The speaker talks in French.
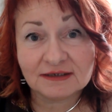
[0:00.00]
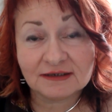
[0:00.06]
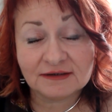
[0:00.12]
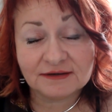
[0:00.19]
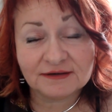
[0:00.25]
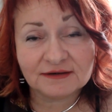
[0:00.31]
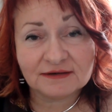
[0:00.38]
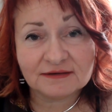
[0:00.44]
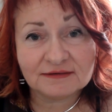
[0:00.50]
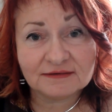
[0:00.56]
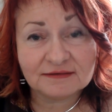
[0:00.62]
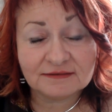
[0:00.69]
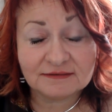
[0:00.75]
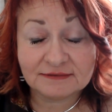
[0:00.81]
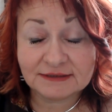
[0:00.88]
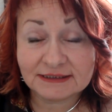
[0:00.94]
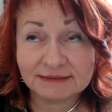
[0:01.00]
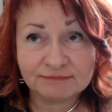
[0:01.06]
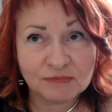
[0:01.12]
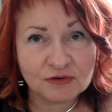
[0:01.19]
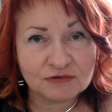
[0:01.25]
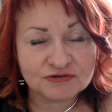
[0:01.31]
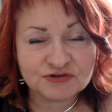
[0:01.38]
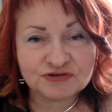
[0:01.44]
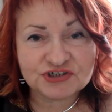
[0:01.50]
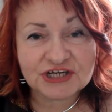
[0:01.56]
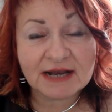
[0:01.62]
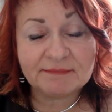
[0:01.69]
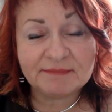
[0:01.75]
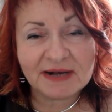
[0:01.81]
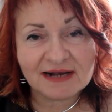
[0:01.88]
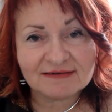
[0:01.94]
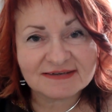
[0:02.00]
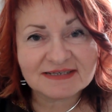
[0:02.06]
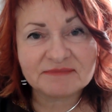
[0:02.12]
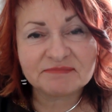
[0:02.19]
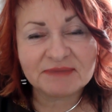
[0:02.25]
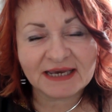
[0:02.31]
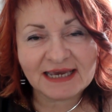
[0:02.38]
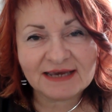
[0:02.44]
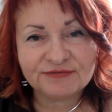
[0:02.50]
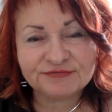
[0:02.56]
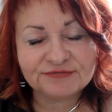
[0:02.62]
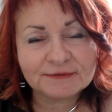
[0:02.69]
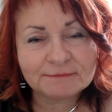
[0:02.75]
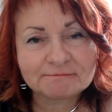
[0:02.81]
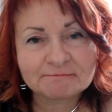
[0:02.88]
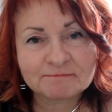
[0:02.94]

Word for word: Euh, mon Dieu, j'en passe. Bref,